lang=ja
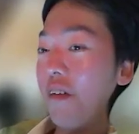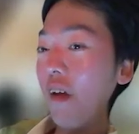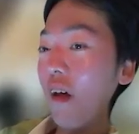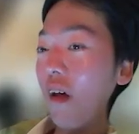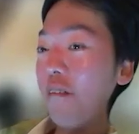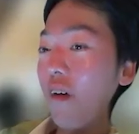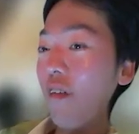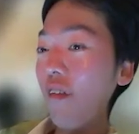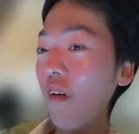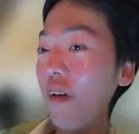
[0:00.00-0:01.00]
うん、で、やっぱり
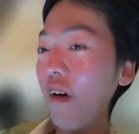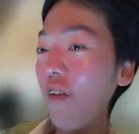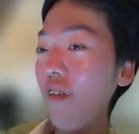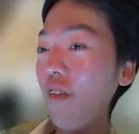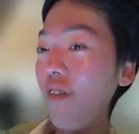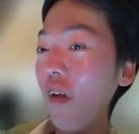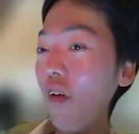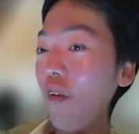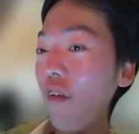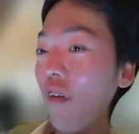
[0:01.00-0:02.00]
その話すって
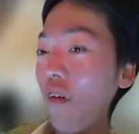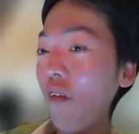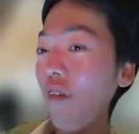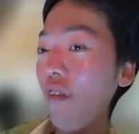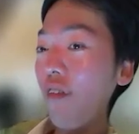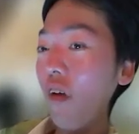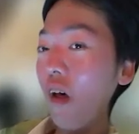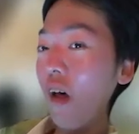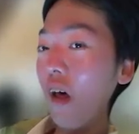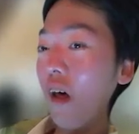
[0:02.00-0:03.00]
いうことっ
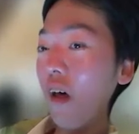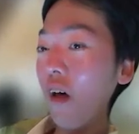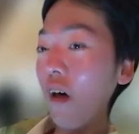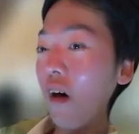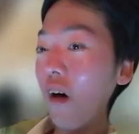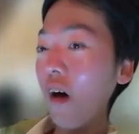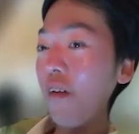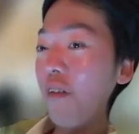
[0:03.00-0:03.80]
て、あ